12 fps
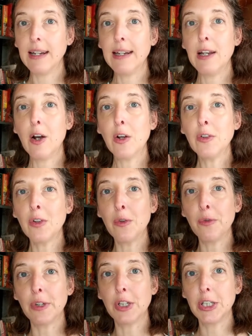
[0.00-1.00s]
il rentre
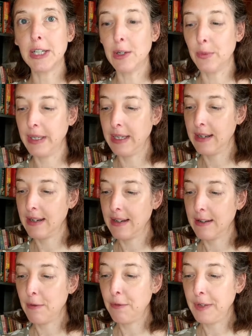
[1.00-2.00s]
enfin chez lui,
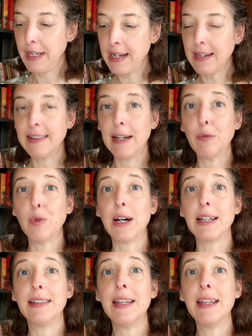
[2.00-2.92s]
fier d'avoir